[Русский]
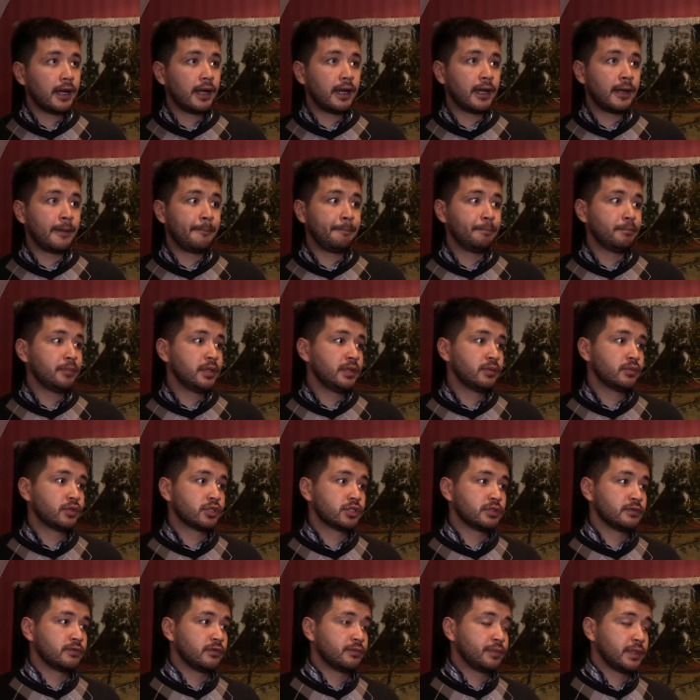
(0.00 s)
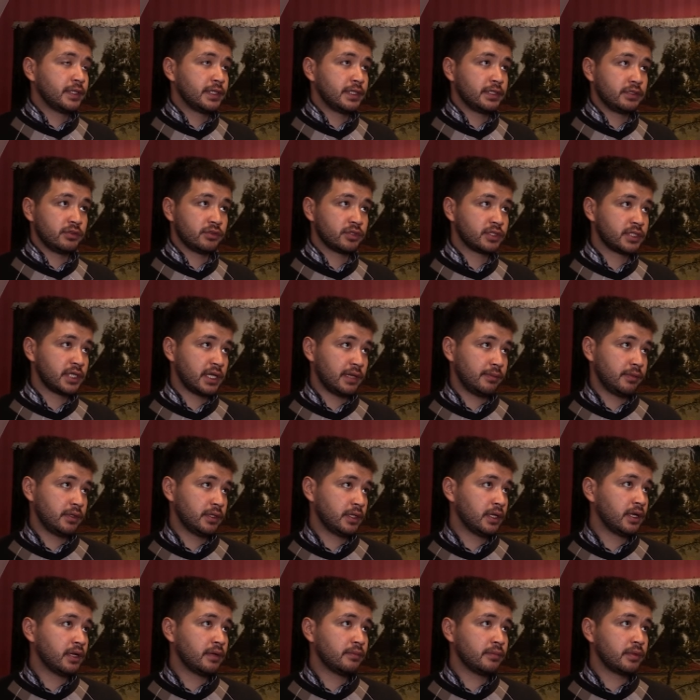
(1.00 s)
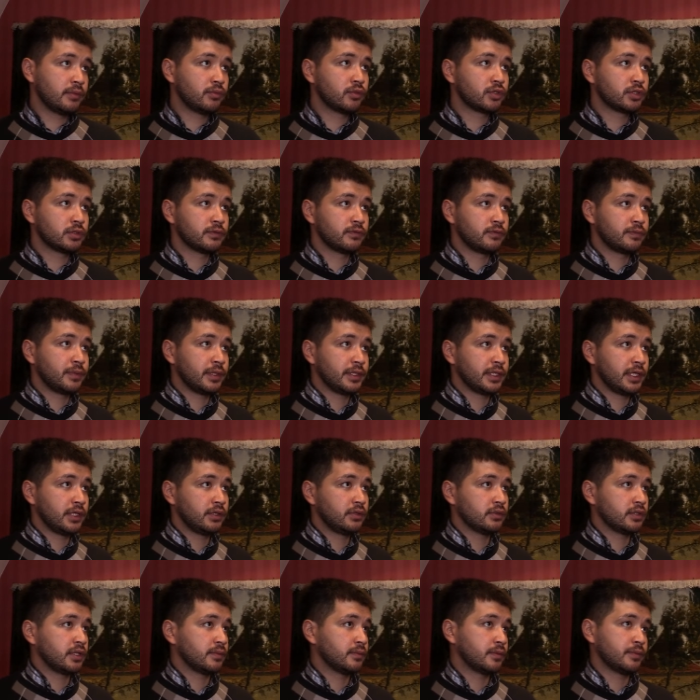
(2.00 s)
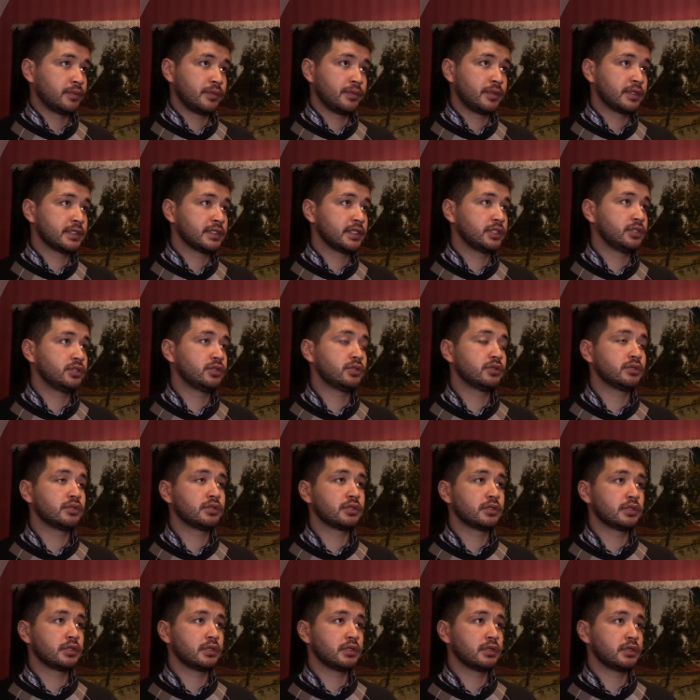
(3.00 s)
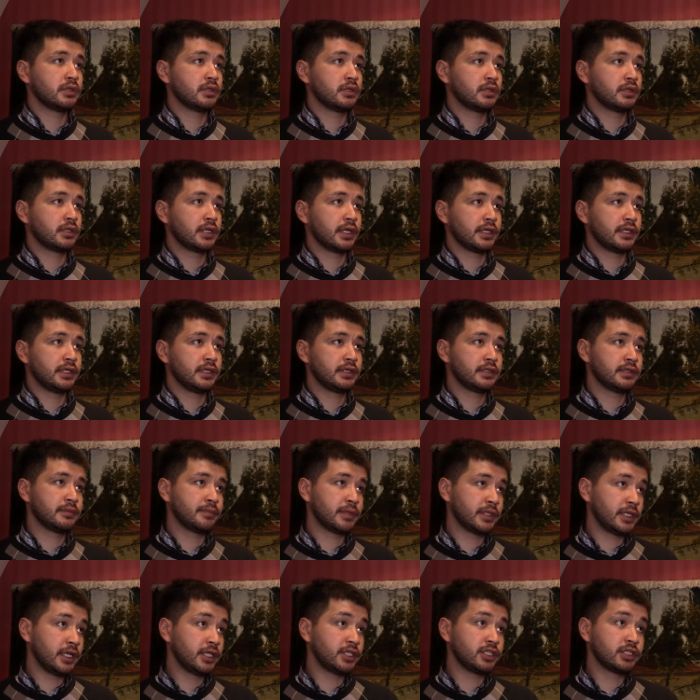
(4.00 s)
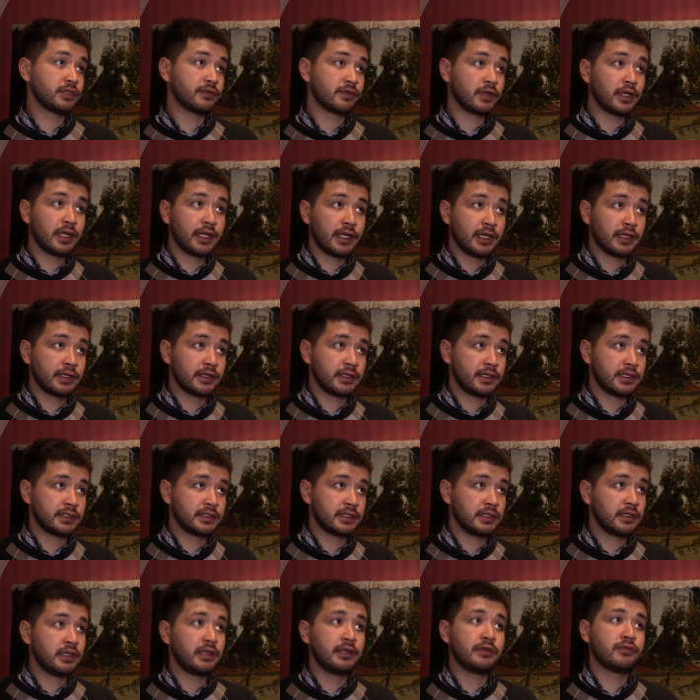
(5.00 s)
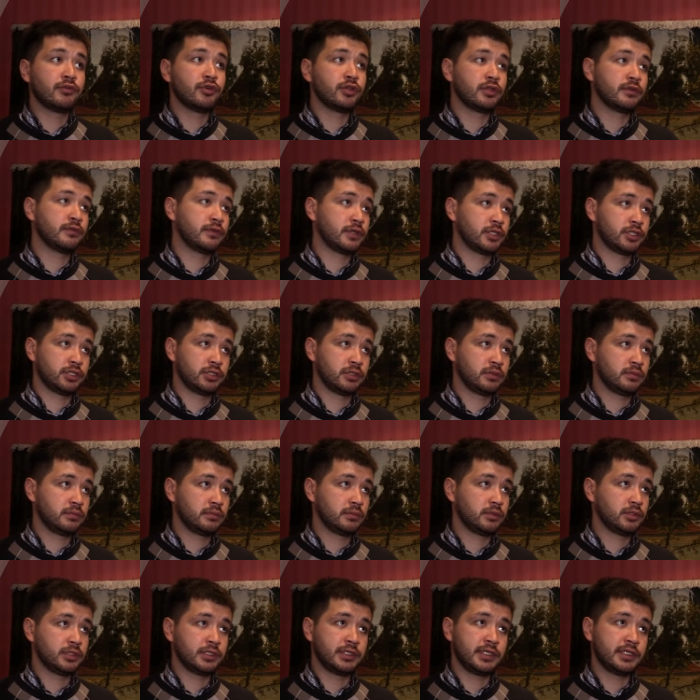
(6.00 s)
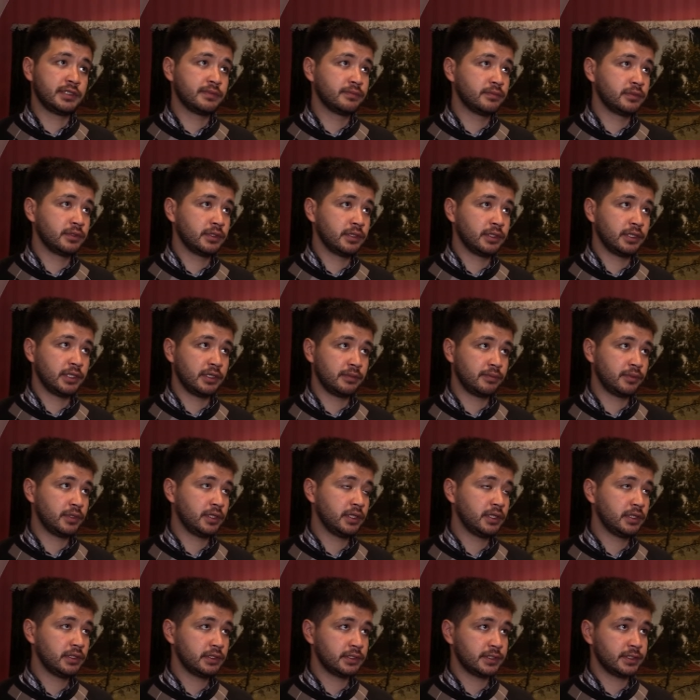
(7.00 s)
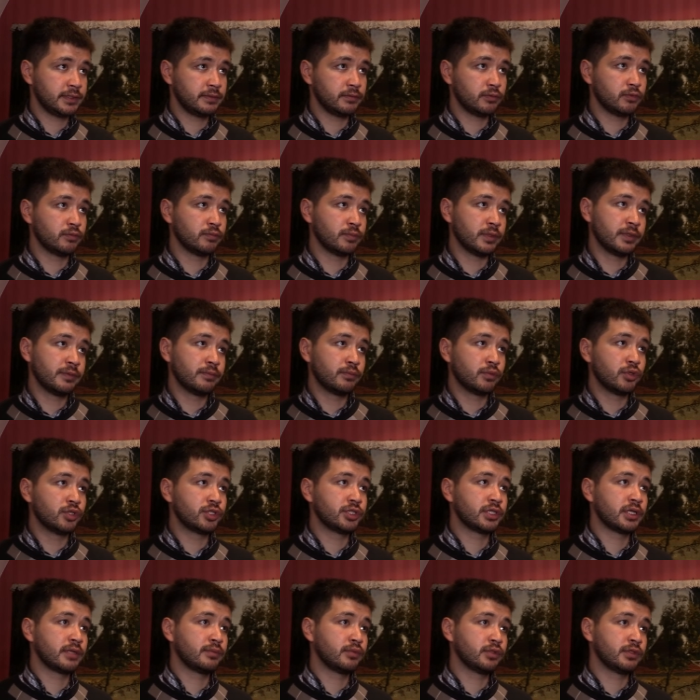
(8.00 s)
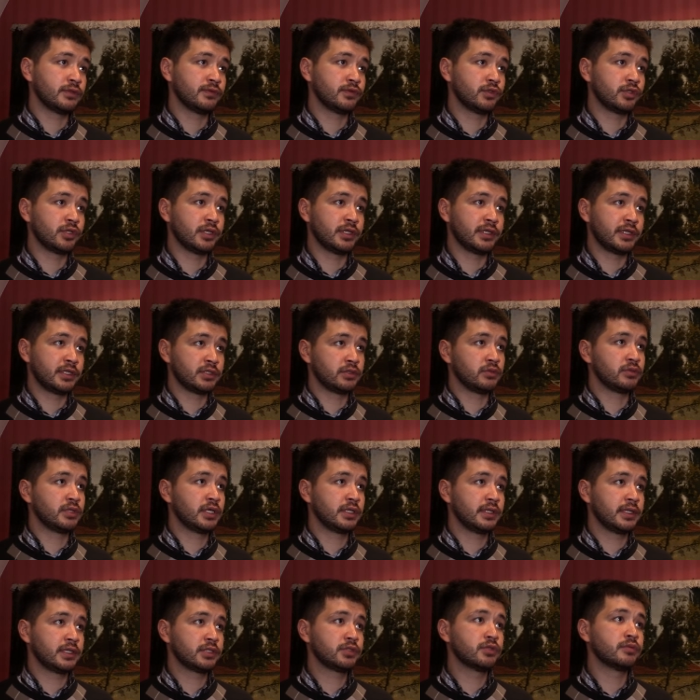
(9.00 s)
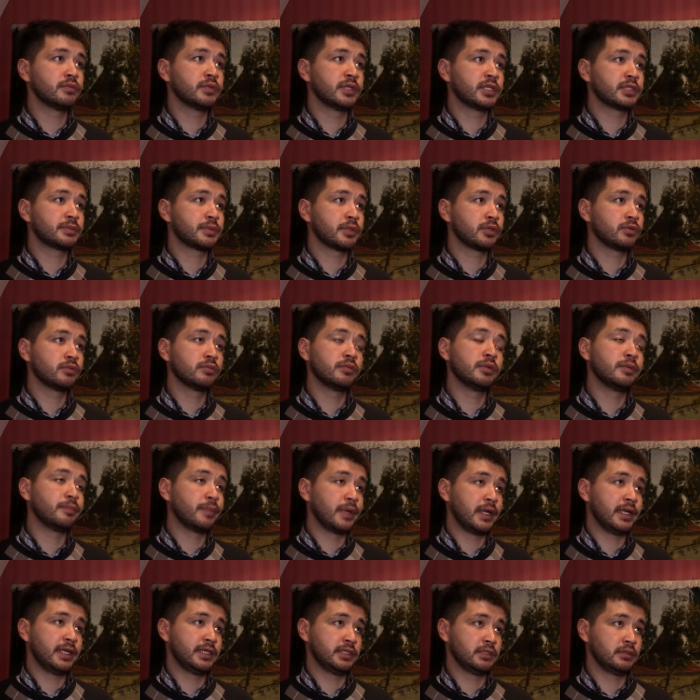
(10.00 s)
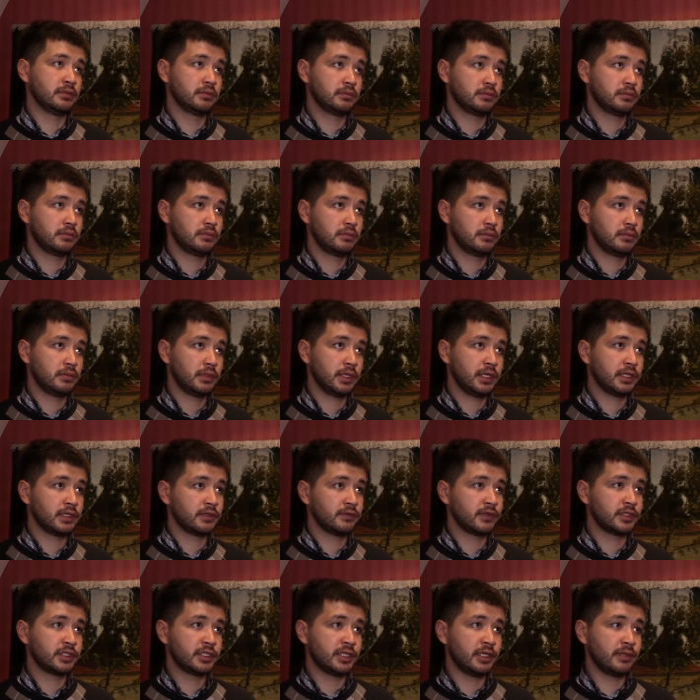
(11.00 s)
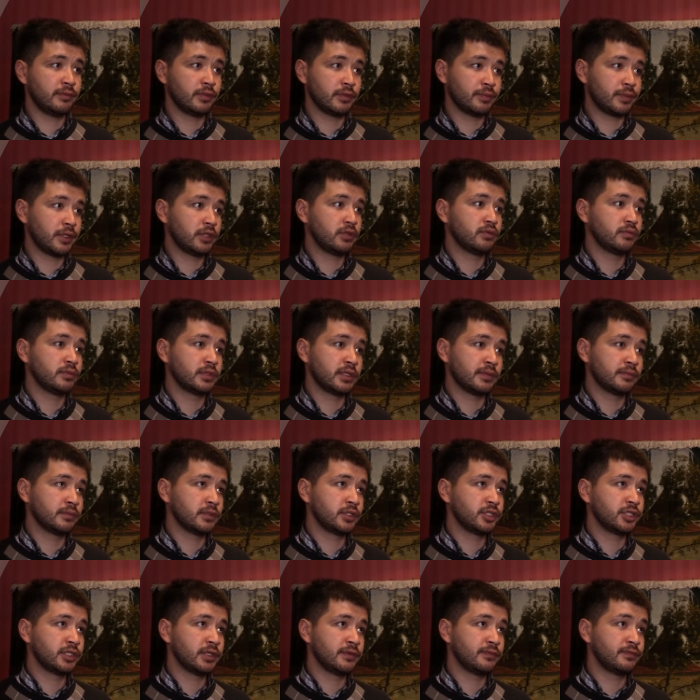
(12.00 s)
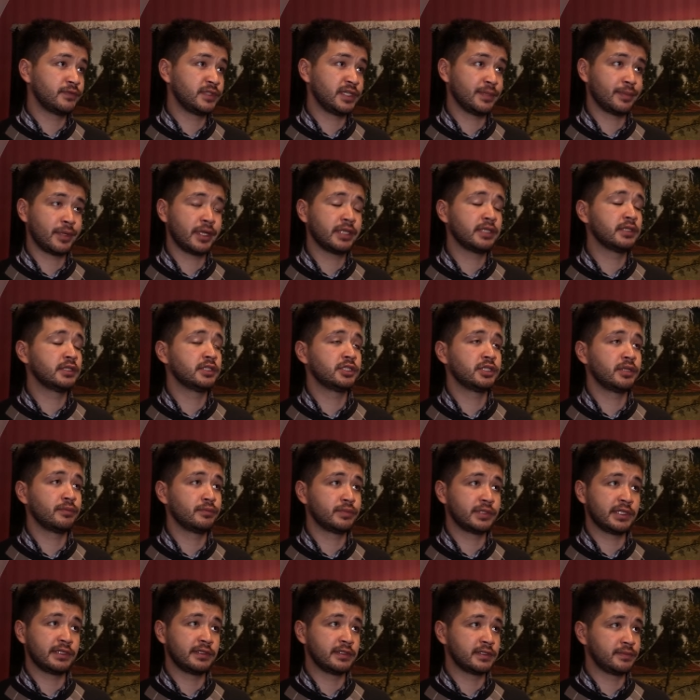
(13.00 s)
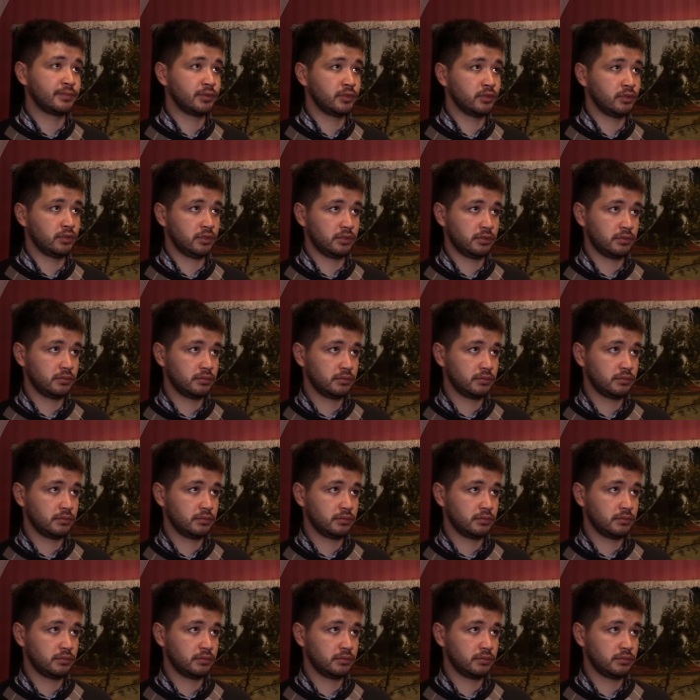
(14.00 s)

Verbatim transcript: А мы можем выполнять ее сами, да, мы можем выполнять ее, там, например, за счет э, каких-то подрядчиков клиента, если для него это важно. То есть здесь мы гибки, здесь, ну, мы больше работаем все-таки на результат, да, чтобы наш продукт был полезен. Mm-hmm. Это важнее. Именно поэтому мы там начинаем, все проекты начинаем обязательно с пилота.